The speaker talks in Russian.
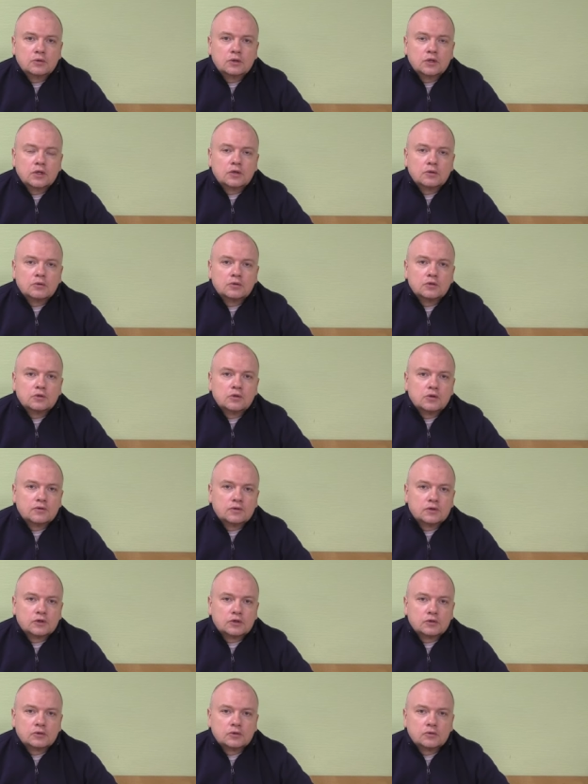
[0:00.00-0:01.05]
да, условно,
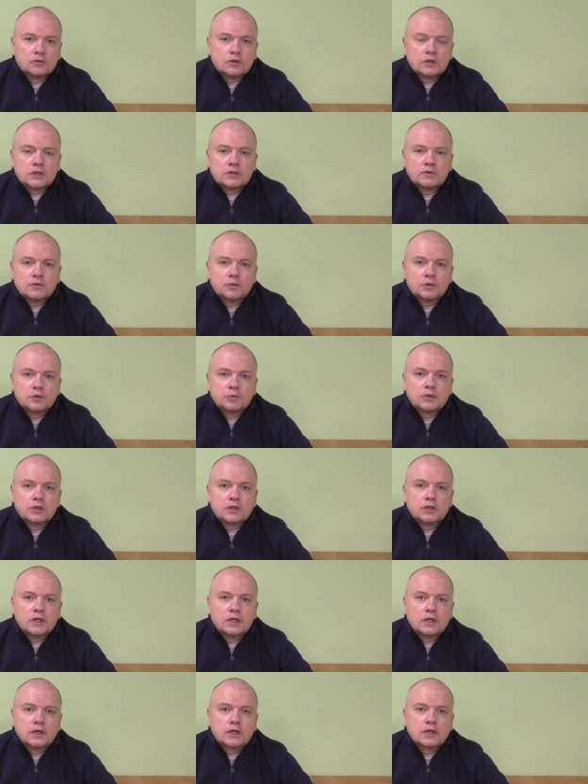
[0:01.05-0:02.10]
что у нас, в общем-то,
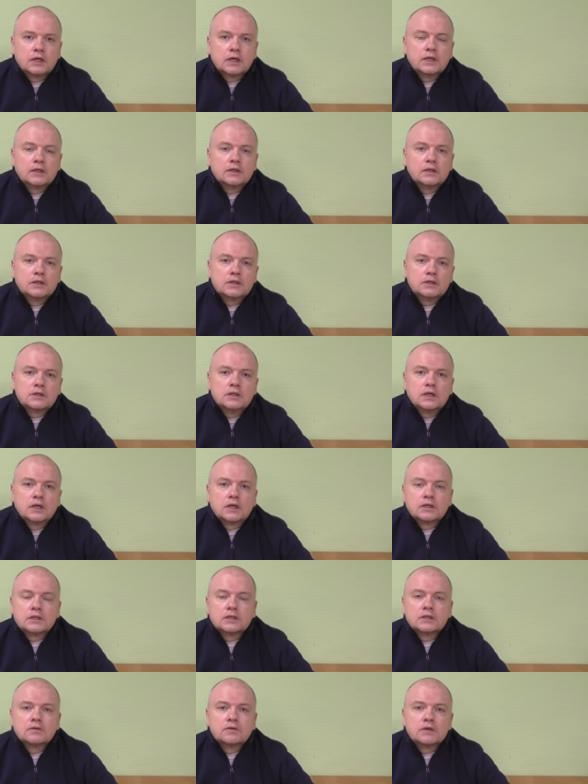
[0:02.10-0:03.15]
для кайда есть для
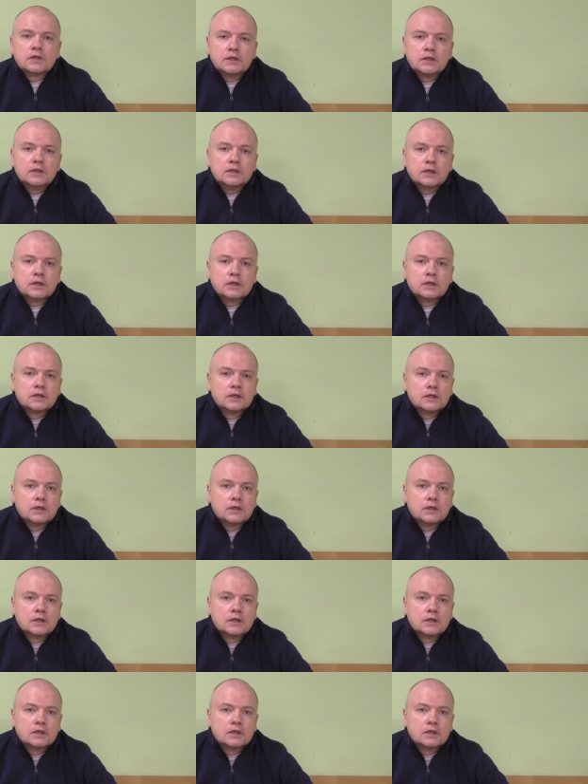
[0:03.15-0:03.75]
разного рынка.